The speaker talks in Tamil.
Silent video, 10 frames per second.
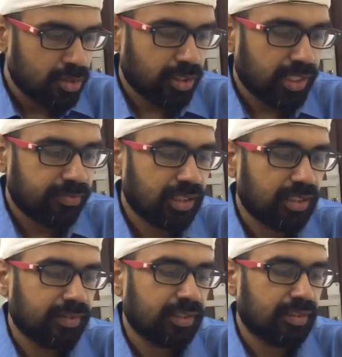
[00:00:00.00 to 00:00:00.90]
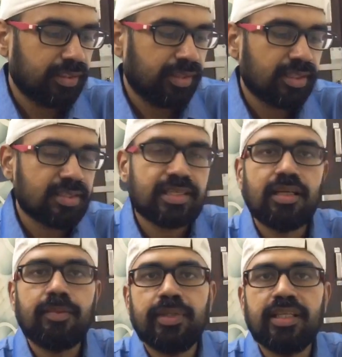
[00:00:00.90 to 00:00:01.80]
ஸோ இவங்க வந்து இந்த
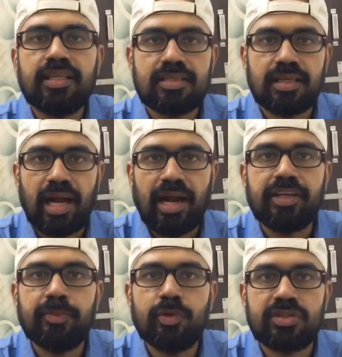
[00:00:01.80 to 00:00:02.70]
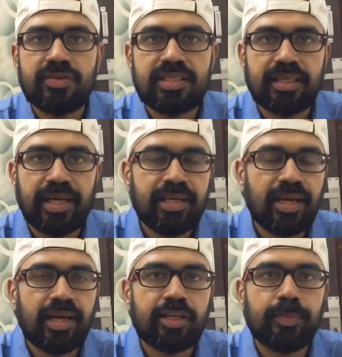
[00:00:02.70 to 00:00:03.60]
ஸ்கில்லை பற்றி நான் சில ஆட்ரிபியூட்ஸ் வச்சுருக்கேன் என்ன
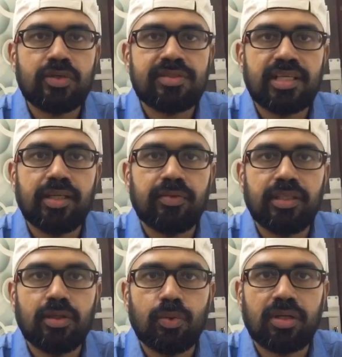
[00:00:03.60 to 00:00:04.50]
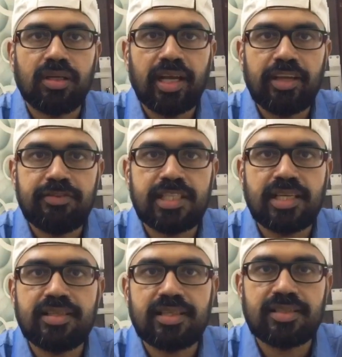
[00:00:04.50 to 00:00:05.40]
ஆட்ரிபியூட்ஸ்னால் இது வந்து ஒரு லைஃப்
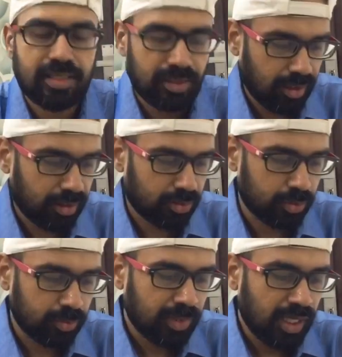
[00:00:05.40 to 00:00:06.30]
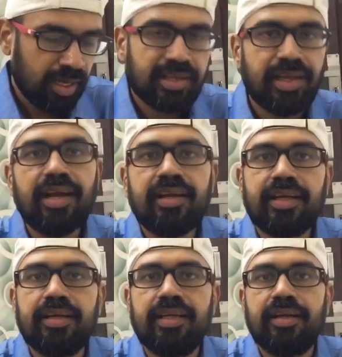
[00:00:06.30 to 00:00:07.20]
சேஞ்சிங் ஸ்கில்லாக இருக்கும் ஏன்னு
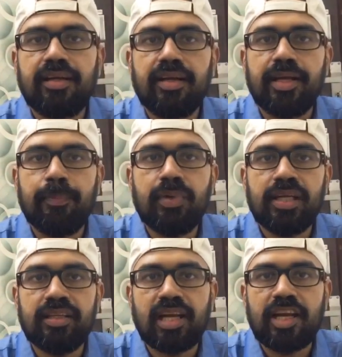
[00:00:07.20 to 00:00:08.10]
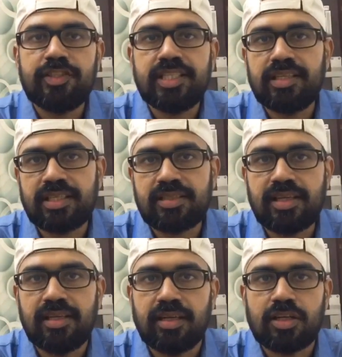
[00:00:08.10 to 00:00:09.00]
கேட்டிங்கன்னா எப்படி இது லைஃப் சேஞ்சிங்
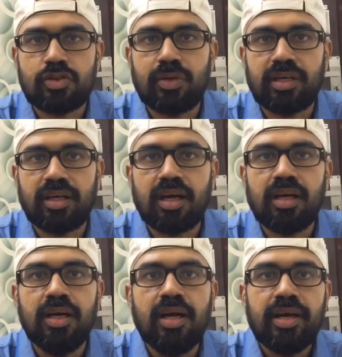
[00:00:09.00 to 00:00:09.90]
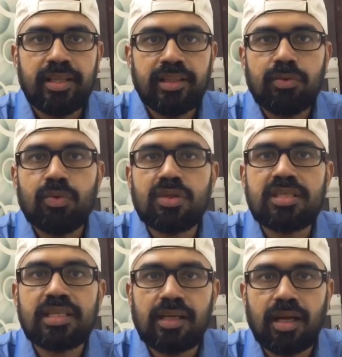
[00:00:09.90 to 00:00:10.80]
ஸ்கில்னு நான் சொல்கிறேன்னா இந்த ஒரு
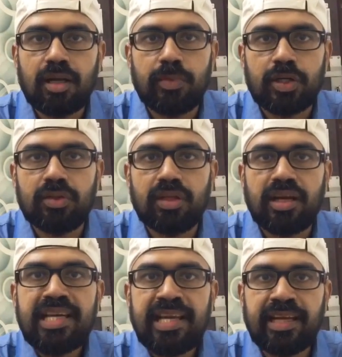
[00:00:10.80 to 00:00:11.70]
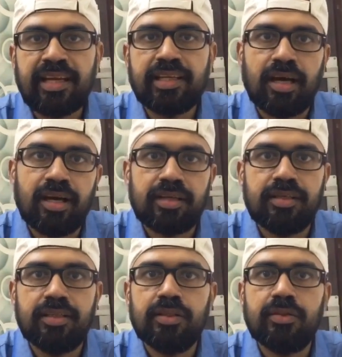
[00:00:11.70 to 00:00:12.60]
ஸ்கில்லால் மட்டும்தான் நீங்கள்
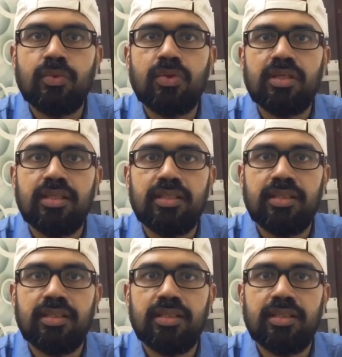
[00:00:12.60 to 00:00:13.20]
யாருன்னு ஒரு